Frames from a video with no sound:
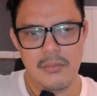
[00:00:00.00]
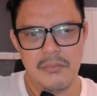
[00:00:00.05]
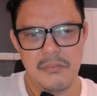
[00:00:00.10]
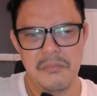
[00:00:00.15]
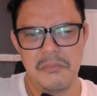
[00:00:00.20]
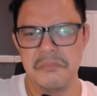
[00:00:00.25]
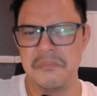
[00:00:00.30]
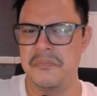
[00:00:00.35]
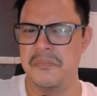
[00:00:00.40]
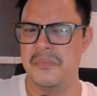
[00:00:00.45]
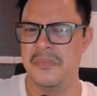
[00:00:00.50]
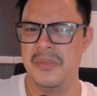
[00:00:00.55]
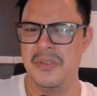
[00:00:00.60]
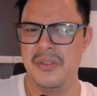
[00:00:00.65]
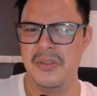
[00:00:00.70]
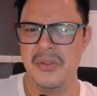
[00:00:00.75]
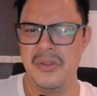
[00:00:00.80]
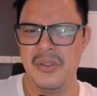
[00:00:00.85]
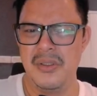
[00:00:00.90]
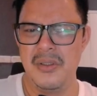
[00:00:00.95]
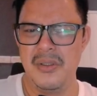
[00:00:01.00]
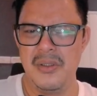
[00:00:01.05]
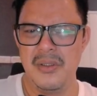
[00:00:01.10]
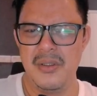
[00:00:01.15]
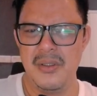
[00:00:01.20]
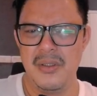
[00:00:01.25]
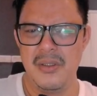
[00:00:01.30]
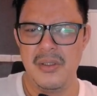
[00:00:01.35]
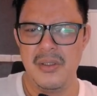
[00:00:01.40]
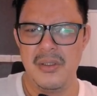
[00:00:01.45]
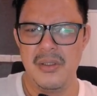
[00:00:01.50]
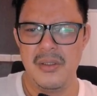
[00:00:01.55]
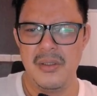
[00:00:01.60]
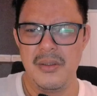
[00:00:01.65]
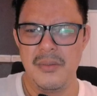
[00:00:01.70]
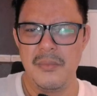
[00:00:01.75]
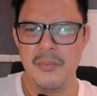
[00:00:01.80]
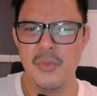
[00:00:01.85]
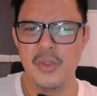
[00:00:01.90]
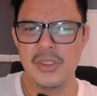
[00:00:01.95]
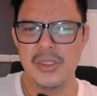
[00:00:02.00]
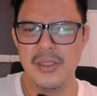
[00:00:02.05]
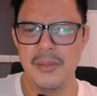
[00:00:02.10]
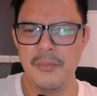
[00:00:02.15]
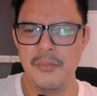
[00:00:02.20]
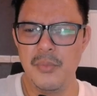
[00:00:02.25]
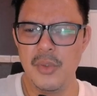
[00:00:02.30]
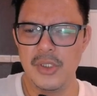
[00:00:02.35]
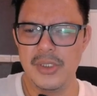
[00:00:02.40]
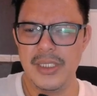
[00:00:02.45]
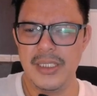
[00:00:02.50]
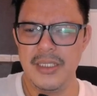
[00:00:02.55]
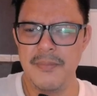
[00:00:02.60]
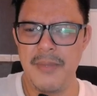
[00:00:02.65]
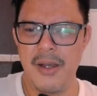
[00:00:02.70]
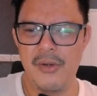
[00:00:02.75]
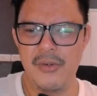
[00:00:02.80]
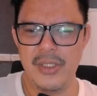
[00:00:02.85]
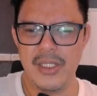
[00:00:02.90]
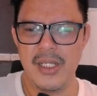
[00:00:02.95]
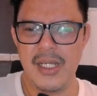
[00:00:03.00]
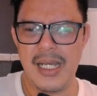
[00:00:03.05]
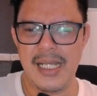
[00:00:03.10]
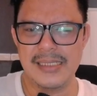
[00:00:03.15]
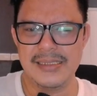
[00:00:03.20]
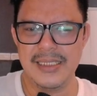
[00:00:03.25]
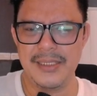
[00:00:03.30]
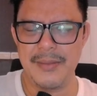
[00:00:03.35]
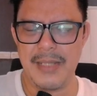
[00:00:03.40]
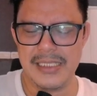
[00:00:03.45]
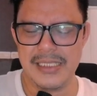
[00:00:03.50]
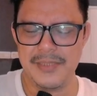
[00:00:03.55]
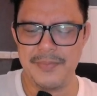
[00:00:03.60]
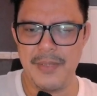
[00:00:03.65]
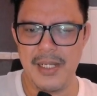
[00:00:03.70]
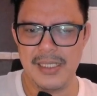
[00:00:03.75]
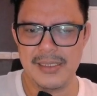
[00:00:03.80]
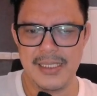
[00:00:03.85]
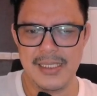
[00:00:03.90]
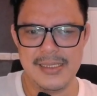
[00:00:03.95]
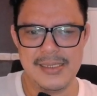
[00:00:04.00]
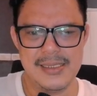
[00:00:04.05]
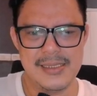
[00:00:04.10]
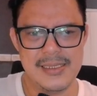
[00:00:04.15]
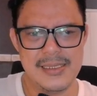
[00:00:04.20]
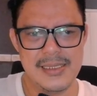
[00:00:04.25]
hmm. mood moodnya dibangunnya ajib ajib banget guys